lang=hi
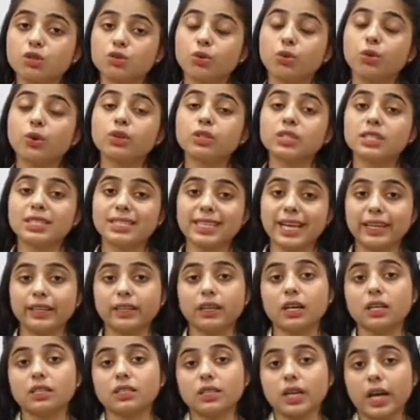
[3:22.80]
उसको
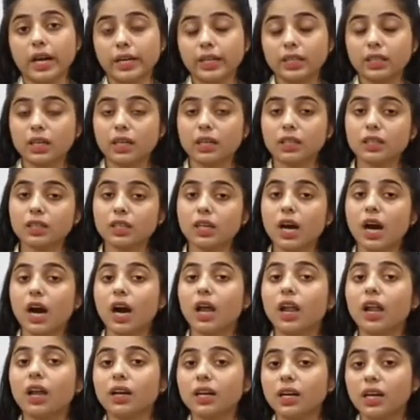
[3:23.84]
सेट असाइड कर दिया
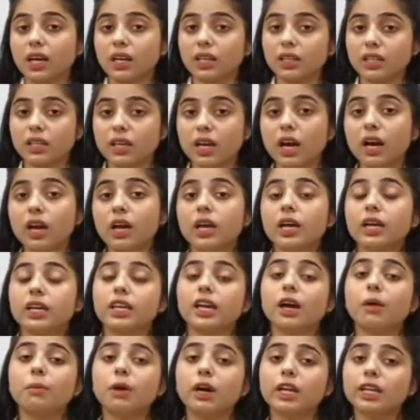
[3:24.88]
अलग कर दिया
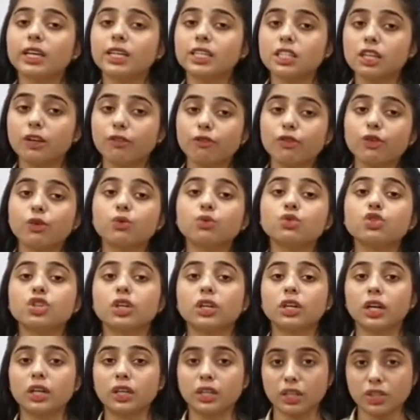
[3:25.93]
या हमारी किसी
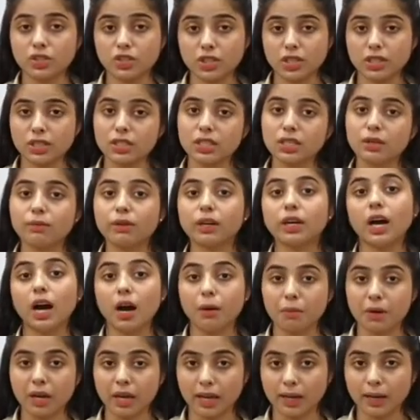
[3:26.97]
फ्यूचर कंटिजेंसी में
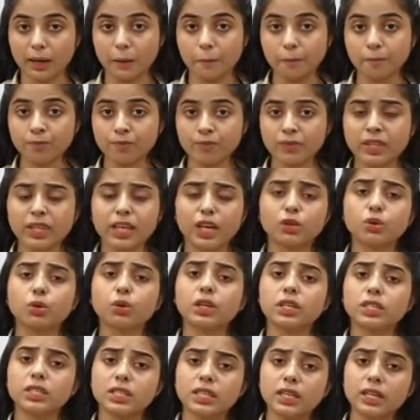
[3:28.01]
काम आएगा या तो
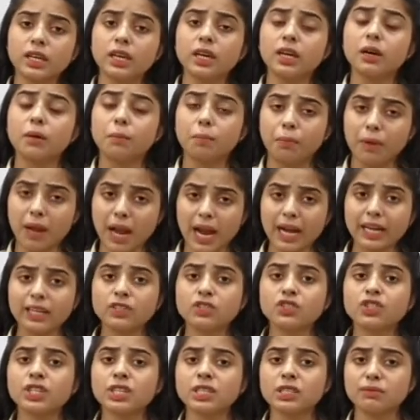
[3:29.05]
किसी
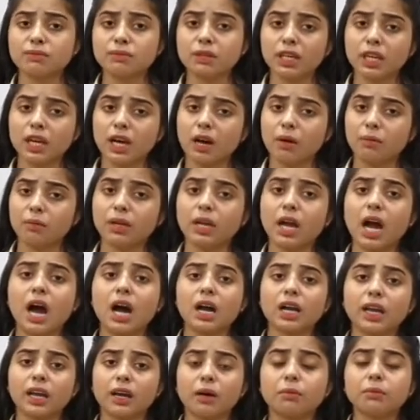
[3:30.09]
प्लान चीज़ में कि हाँ भाई
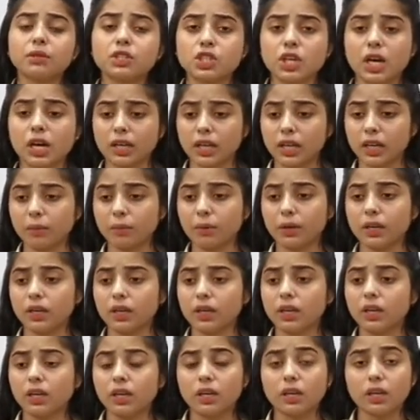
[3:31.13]
आगे हमें जाके
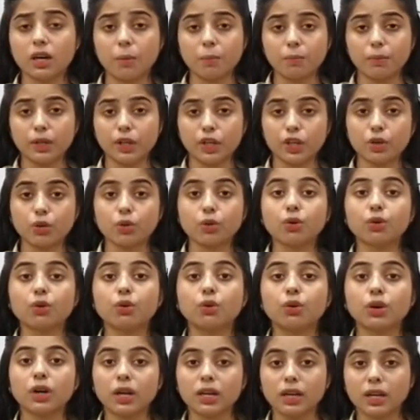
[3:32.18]
भाई कंपनी को
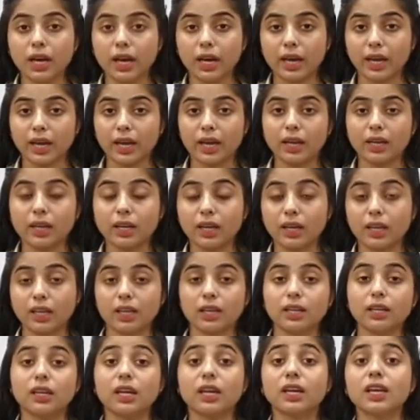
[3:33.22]
ग्रो करना है
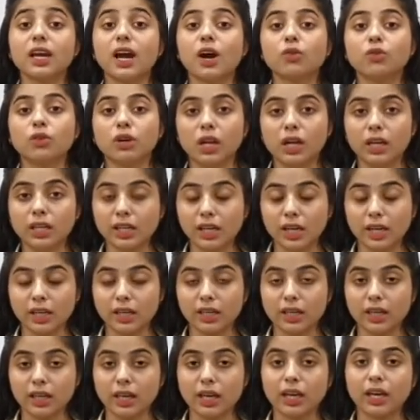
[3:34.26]
नई नई आउटलेट
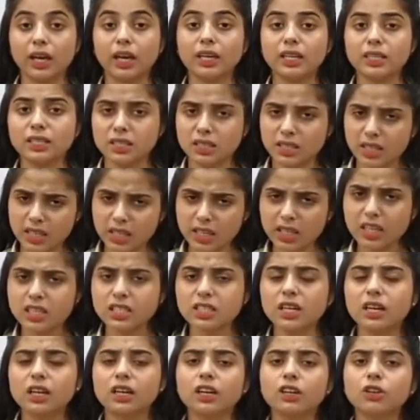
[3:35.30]
लेनी है इस
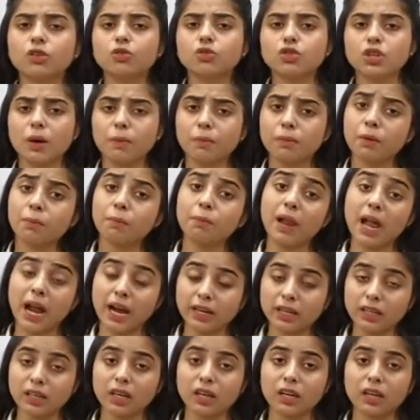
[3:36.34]
तरीके से अगर कुछ आपने
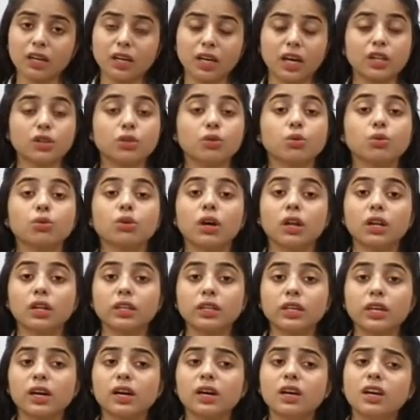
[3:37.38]
प्लान कर रखा है तो कर
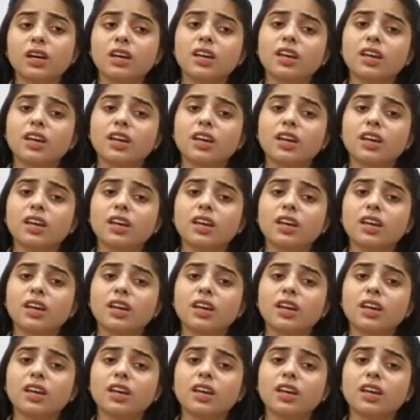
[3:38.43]
दिया